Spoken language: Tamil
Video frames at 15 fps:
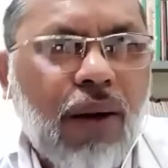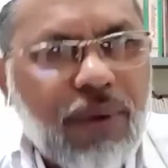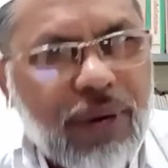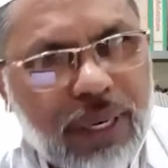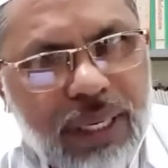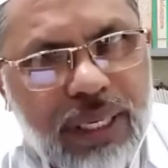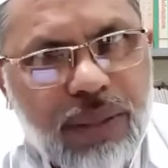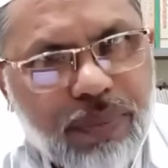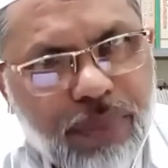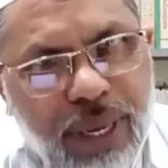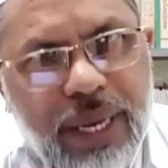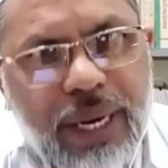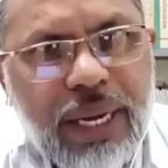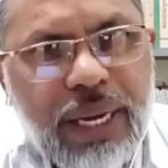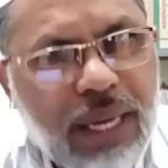அவர்களுக்கு
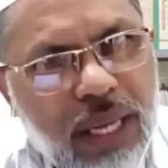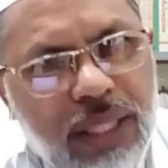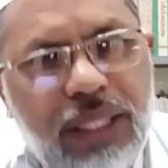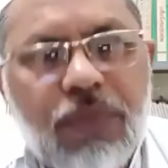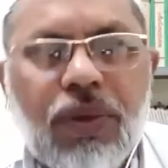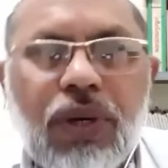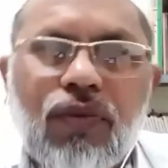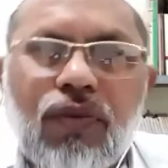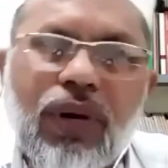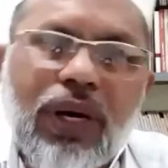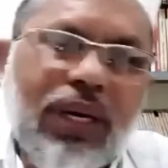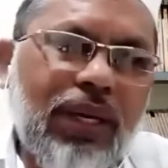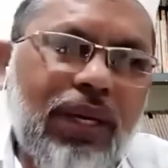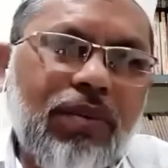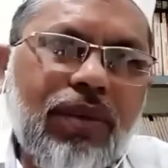பெயரே காத்திபுல்
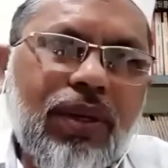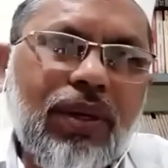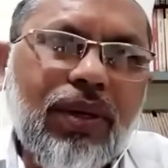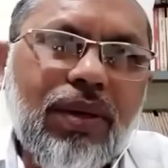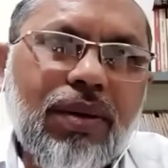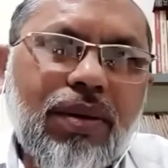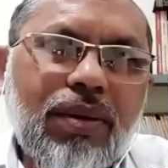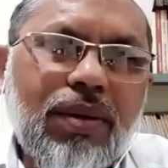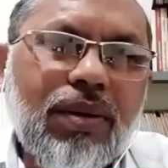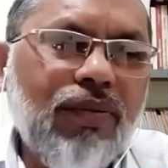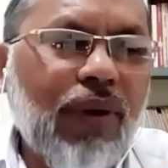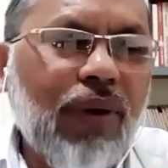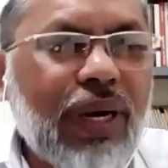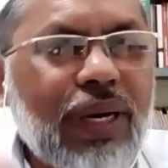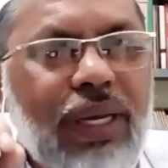வஹி
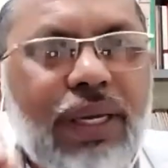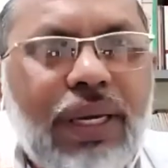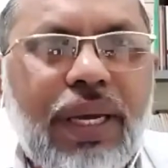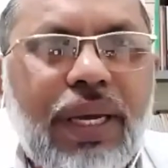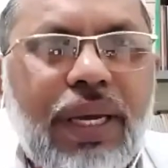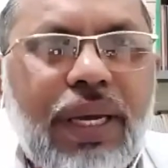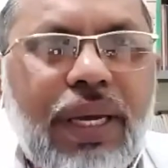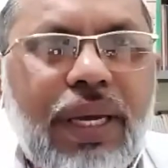வகியை